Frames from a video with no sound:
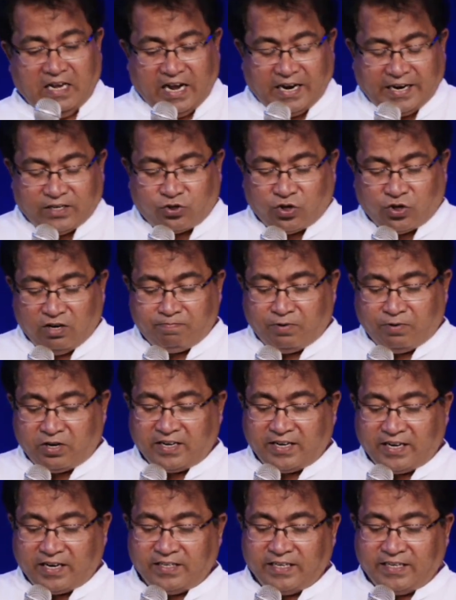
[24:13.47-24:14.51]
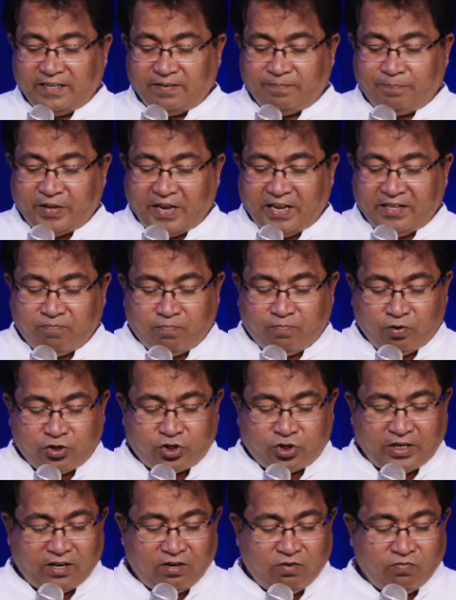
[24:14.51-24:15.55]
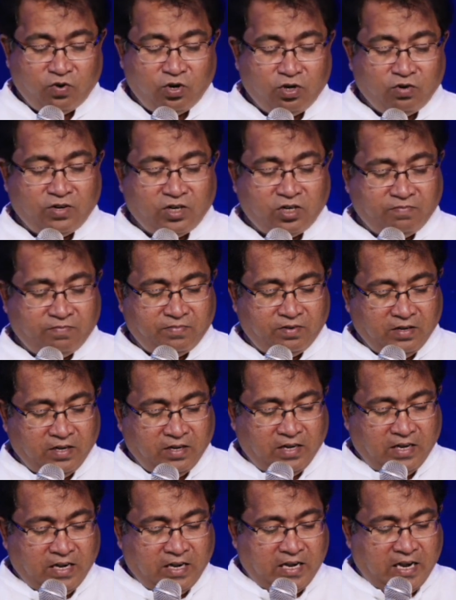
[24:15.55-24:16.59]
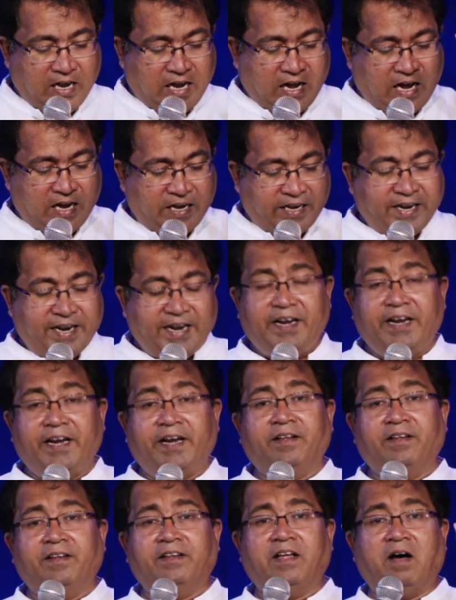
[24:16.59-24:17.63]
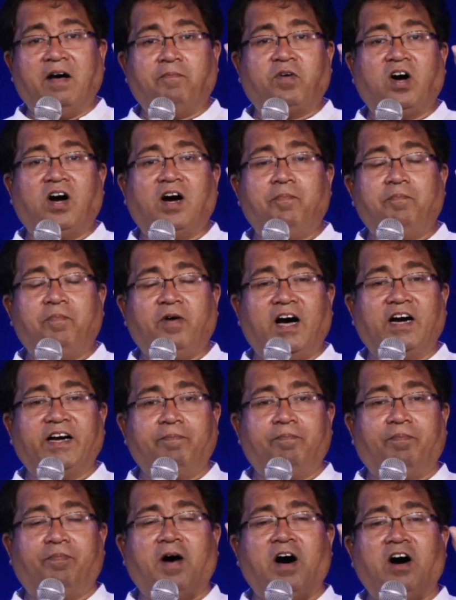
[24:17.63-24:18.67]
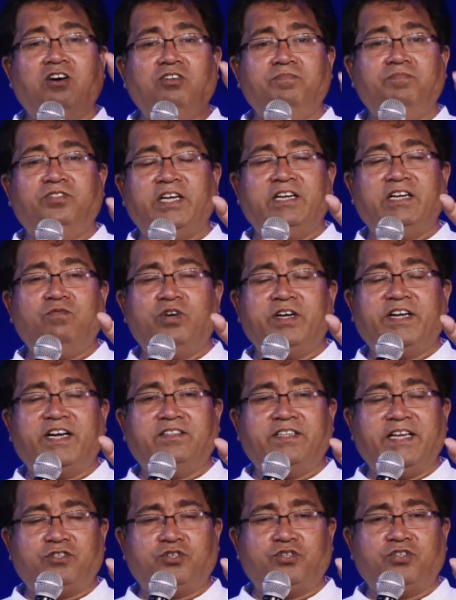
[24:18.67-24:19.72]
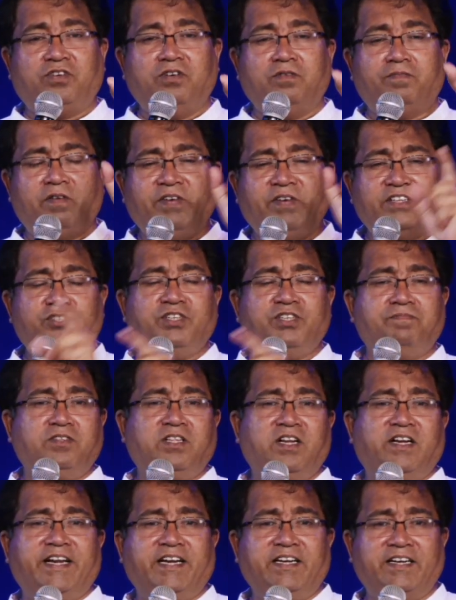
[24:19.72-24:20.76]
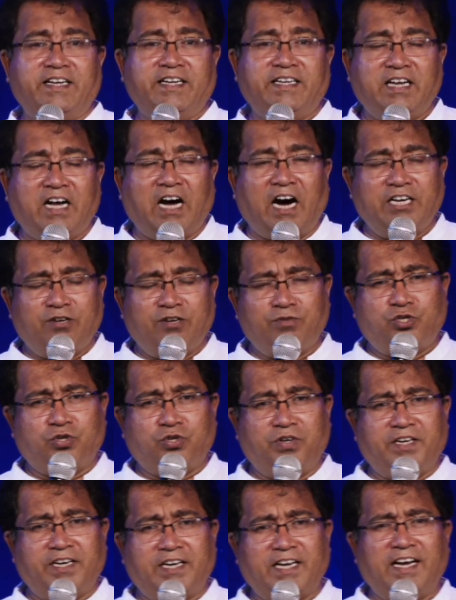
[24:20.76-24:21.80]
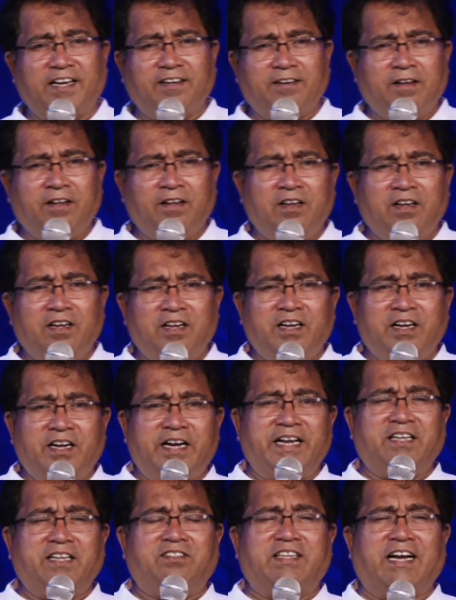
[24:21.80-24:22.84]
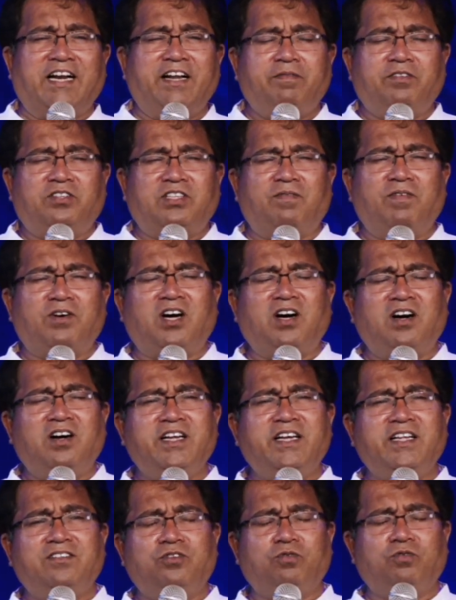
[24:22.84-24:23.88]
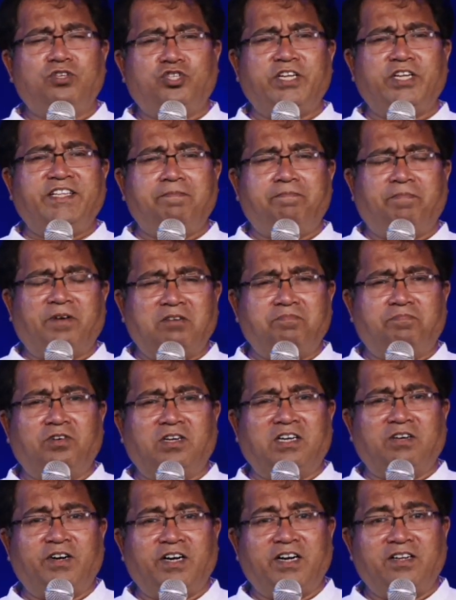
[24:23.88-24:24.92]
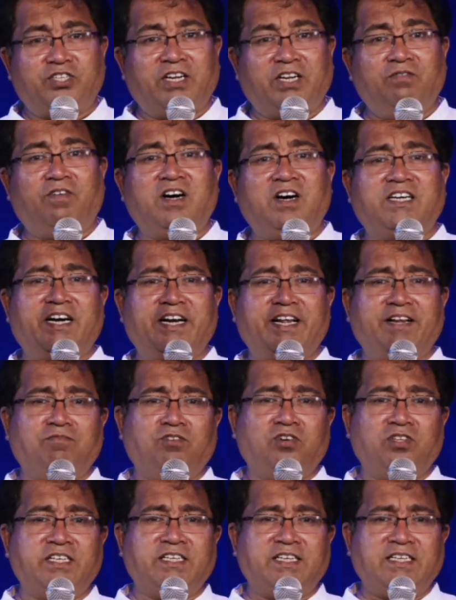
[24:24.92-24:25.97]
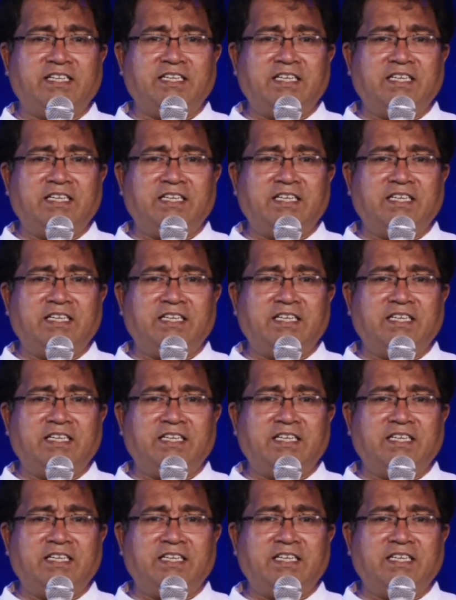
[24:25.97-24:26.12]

அங்கே சொல்லப்பட்டிருக்கிறது இந்த புருஷர்கள் ஒருவரும் அங்கே அங்கே பாலும் தேன ஓடுகிற தேசத்துக்குள்ளே பிரவேசிப்பதில்லை என்று ஆண்டவர் சொல்லுகிறார் இன்றைக்கி தலை தவறான துர்ச்செய்தி பரப்புகிறவர்கள் செல்வாக்கு அடையும் பொழுது